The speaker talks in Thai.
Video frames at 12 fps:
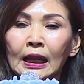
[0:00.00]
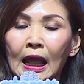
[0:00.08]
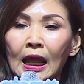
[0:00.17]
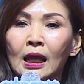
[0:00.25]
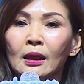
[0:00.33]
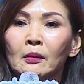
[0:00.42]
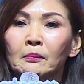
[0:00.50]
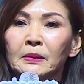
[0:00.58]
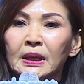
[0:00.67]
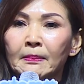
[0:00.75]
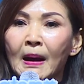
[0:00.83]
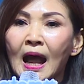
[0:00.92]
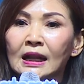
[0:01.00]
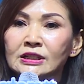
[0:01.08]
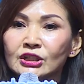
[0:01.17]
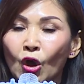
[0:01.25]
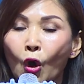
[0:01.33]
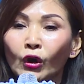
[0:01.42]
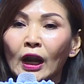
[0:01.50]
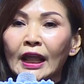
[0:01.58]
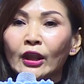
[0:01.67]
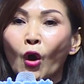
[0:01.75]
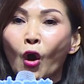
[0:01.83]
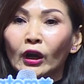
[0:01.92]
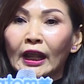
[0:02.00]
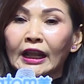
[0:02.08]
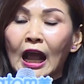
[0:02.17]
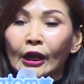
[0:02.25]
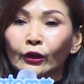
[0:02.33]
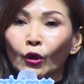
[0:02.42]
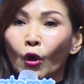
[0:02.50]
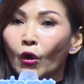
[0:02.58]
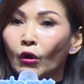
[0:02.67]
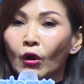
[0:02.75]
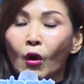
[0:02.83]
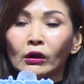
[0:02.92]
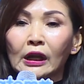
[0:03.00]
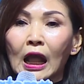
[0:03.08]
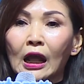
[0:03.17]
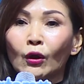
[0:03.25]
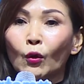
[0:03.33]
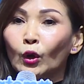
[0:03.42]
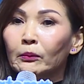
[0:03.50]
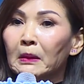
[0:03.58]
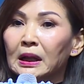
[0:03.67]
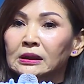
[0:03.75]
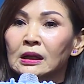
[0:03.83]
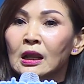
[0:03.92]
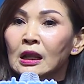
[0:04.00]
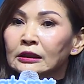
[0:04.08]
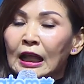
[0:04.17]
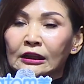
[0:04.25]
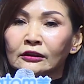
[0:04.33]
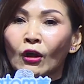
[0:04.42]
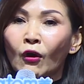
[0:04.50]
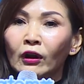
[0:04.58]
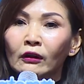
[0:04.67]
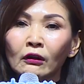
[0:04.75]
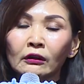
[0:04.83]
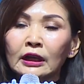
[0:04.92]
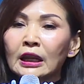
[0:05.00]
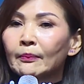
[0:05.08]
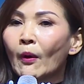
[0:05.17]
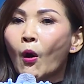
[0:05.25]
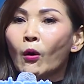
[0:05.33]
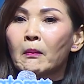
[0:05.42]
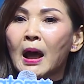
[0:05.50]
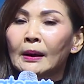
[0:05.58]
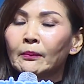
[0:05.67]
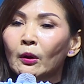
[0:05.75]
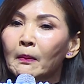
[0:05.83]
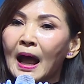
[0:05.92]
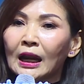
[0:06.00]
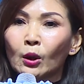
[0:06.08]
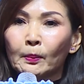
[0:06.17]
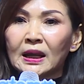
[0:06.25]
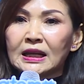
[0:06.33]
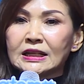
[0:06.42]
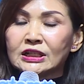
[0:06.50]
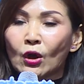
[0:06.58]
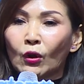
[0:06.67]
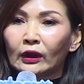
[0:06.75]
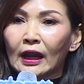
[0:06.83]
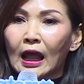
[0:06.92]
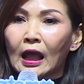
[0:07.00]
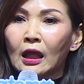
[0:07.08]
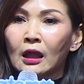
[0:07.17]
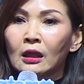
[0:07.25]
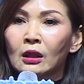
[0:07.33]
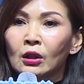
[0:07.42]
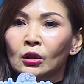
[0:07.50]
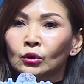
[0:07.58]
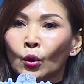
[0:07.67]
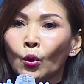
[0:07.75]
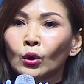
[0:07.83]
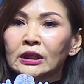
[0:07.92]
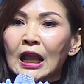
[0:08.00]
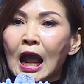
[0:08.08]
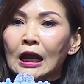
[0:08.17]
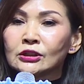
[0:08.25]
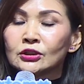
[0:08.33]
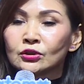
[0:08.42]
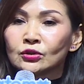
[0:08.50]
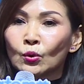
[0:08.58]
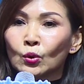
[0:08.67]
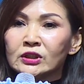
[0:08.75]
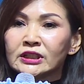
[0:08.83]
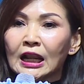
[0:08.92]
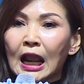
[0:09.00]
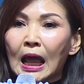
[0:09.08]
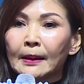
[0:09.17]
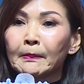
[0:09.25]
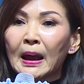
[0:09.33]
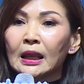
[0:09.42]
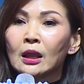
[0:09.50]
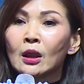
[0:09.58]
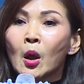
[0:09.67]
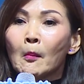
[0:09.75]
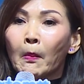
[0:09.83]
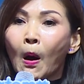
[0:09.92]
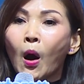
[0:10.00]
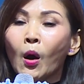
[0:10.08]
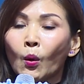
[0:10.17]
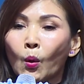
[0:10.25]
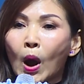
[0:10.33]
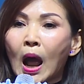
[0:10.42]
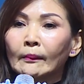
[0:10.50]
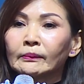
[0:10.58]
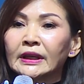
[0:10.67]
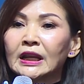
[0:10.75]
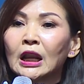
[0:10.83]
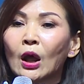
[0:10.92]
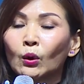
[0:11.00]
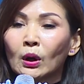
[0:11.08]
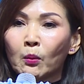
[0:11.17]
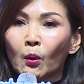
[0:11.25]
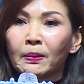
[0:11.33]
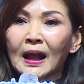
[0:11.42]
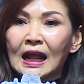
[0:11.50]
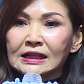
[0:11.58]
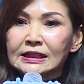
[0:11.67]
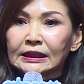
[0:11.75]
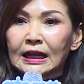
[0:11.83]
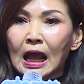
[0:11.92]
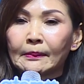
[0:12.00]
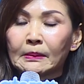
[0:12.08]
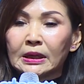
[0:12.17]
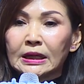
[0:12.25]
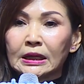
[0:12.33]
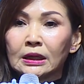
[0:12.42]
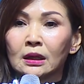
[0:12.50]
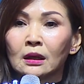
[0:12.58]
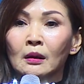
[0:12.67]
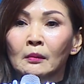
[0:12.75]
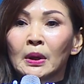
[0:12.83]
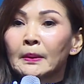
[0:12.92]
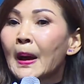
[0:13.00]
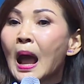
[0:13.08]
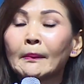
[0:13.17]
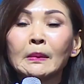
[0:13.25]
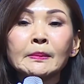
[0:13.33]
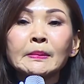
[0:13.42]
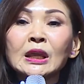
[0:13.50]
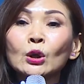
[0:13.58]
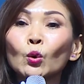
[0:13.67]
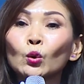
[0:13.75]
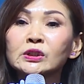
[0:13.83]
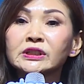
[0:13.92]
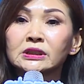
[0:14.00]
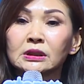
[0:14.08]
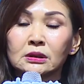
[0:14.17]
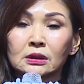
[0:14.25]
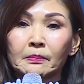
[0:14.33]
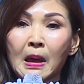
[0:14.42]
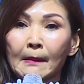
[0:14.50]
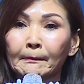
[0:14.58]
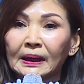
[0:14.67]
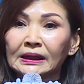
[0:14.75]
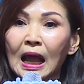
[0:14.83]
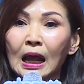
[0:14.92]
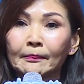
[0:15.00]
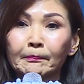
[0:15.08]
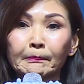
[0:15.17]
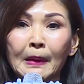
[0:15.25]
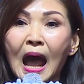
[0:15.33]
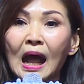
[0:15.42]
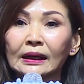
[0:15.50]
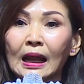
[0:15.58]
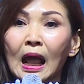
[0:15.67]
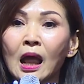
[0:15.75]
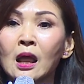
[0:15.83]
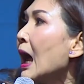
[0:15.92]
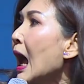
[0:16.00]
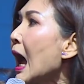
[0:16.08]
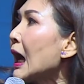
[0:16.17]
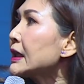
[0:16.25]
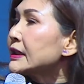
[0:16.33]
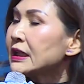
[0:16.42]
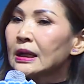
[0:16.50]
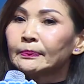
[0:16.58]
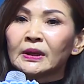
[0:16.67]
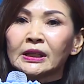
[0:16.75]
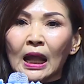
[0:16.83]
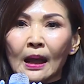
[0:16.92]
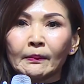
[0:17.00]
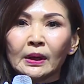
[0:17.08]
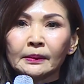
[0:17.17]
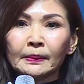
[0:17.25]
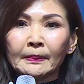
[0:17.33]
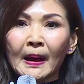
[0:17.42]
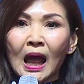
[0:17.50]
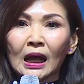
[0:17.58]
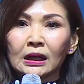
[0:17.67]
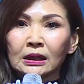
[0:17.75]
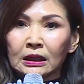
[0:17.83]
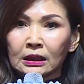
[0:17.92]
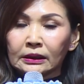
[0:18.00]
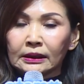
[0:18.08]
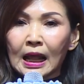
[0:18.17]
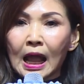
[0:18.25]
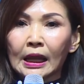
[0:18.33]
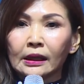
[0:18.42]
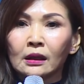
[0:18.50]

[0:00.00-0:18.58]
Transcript: นะมีบ้านสองไร่ออกรายการก๊อกก๊อกนะคะคนมาตัดตอนแล้วก็รีบออกบ้านเพราะบ้านเราเป็นรีสอร์ทเลยค่ะทุกอย่างสูญสลายไปเพราะความที่เราระบบการจัดการไม่ดีพี่พาไม่มีกุญสือแบบประธานปาร์คนะคะอาชีพที่ทำให้พี่พา เกิดได้